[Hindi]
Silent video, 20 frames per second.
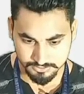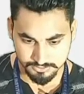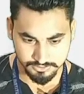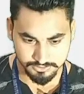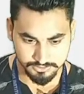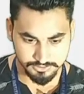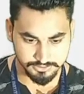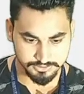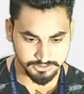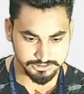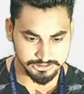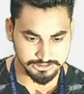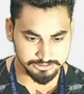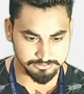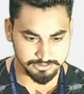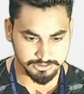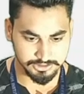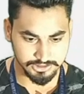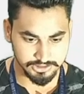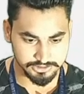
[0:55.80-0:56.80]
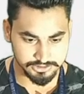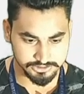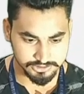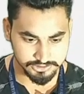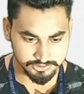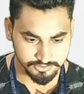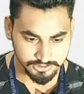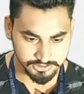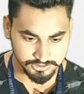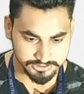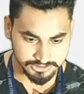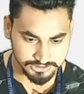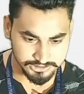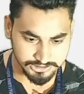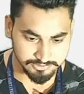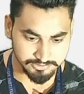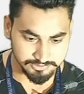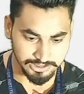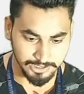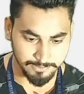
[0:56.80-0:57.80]
ठीक है ये मेरा कलर चेंज हो गया चलिए
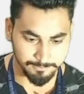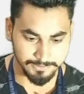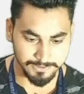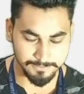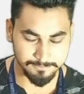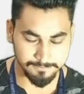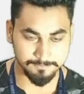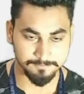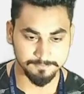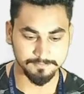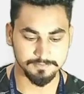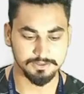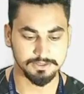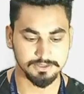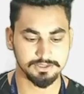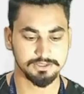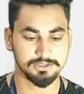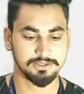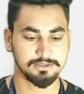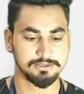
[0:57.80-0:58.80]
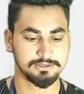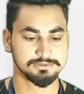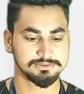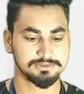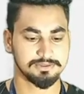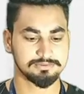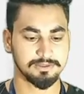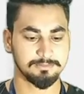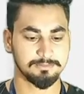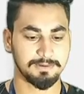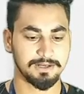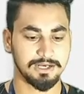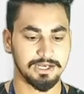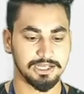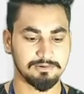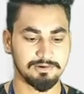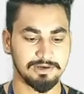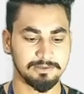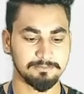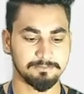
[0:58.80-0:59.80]
यहाँ पे हम सबसे पहला
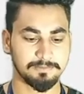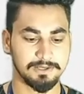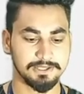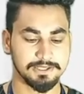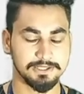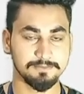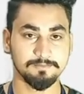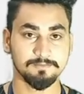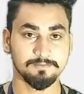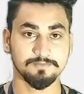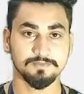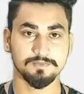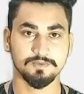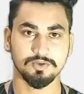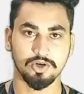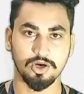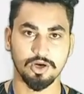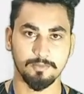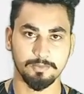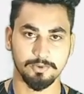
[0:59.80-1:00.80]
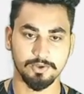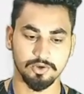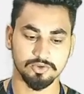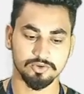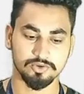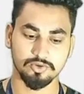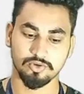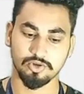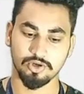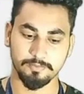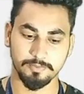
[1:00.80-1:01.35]
कौन पढ़ेंगे कॉपी कौन तो कॉपी